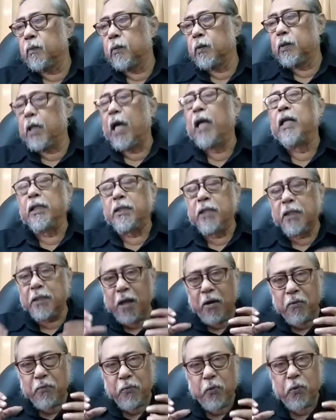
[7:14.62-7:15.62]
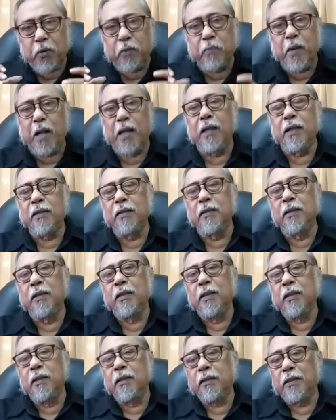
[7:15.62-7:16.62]
Dan estika formal
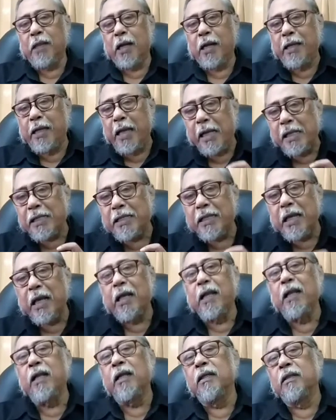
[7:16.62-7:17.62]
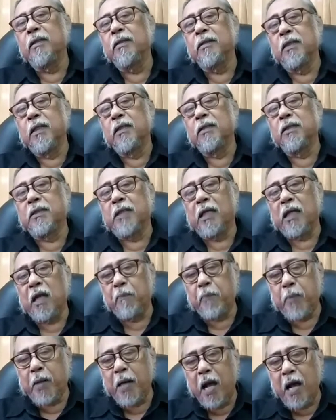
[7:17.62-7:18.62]
tergeser
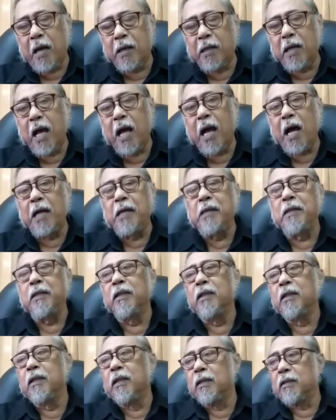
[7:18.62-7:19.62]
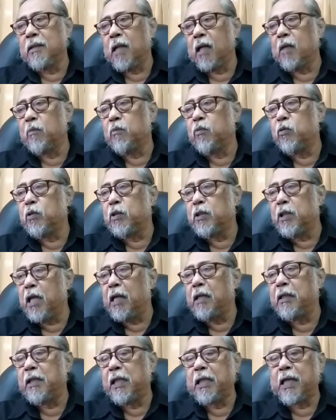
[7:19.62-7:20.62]
secara perlahan-lahan dan
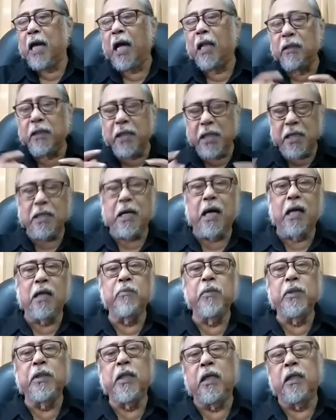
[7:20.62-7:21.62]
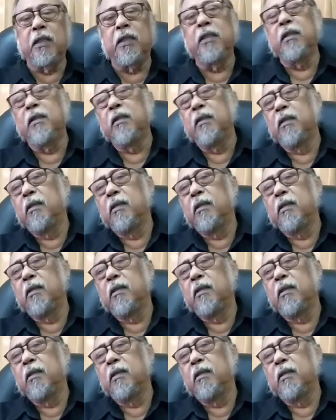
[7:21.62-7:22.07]
kemudian digantikan menjadi